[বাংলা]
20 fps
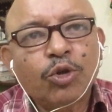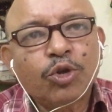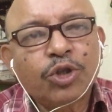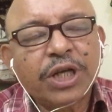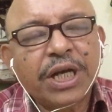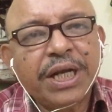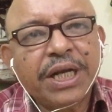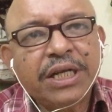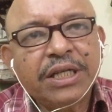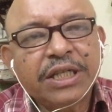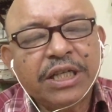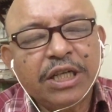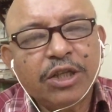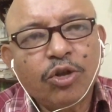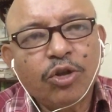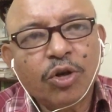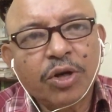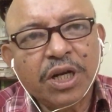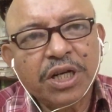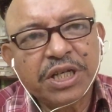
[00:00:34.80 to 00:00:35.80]
সারের যেটা
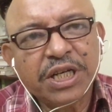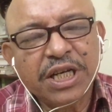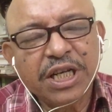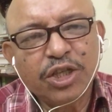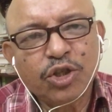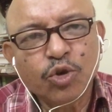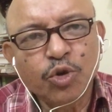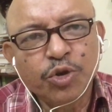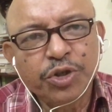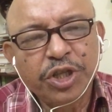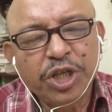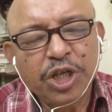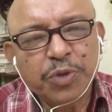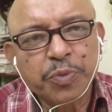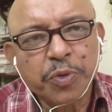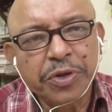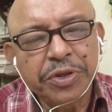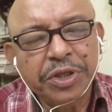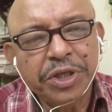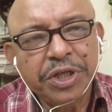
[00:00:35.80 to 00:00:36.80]
দরকার সেটা চৌত্রিশ
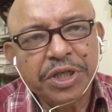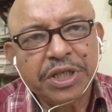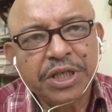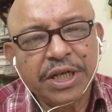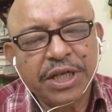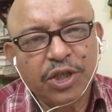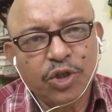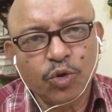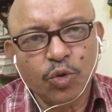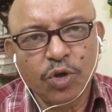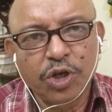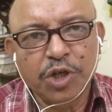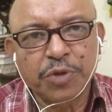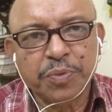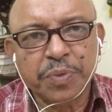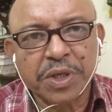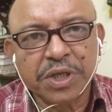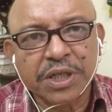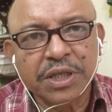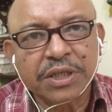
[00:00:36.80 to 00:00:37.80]
পঁয়ত্রিশ থেকে চল্লিশ
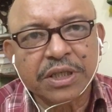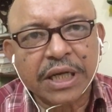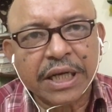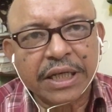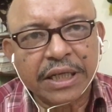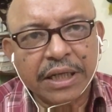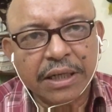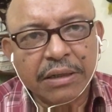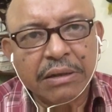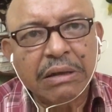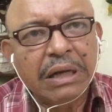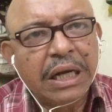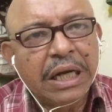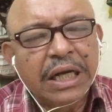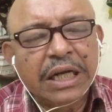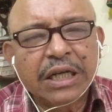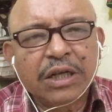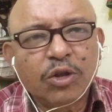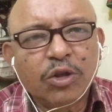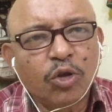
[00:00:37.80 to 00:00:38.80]
পার্সেন্ট চাহিদা
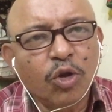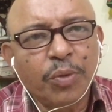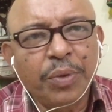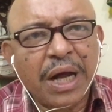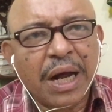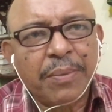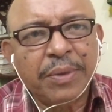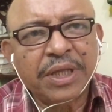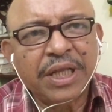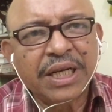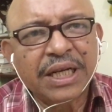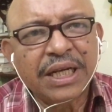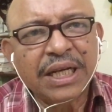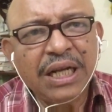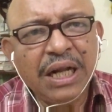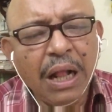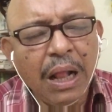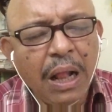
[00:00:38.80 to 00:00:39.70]
তবে আমাদেরকে